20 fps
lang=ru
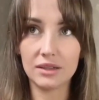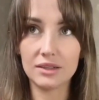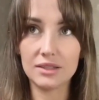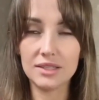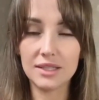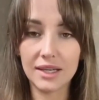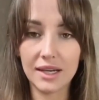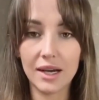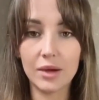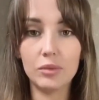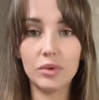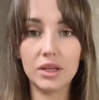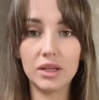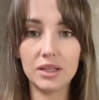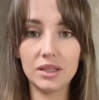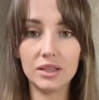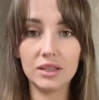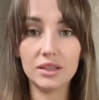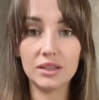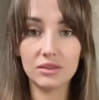декабрь
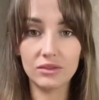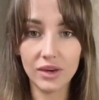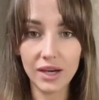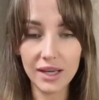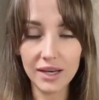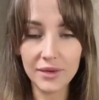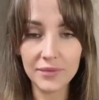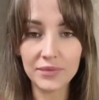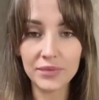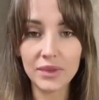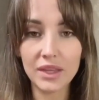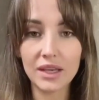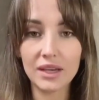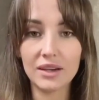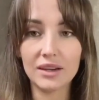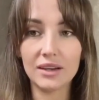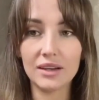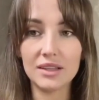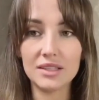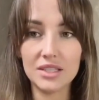и январь,
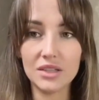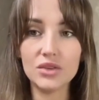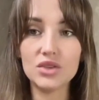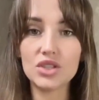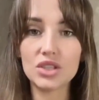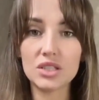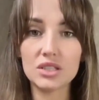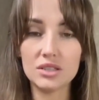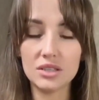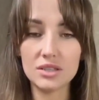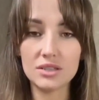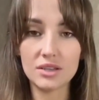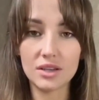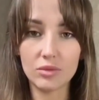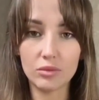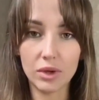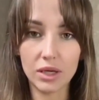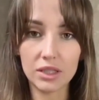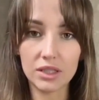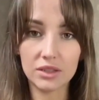девочки здесь
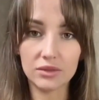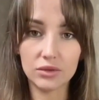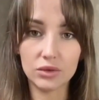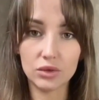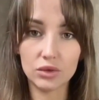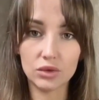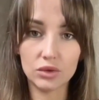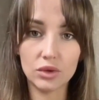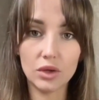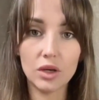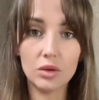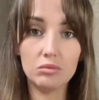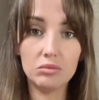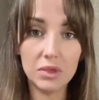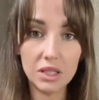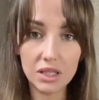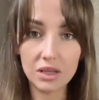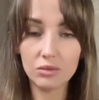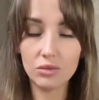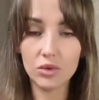зарабатывают
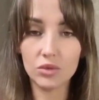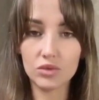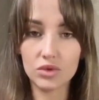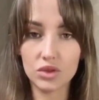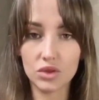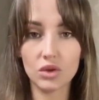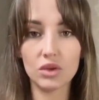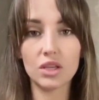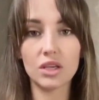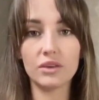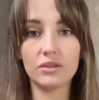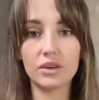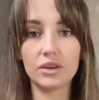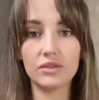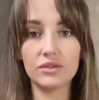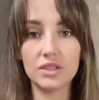минимум 100 евро в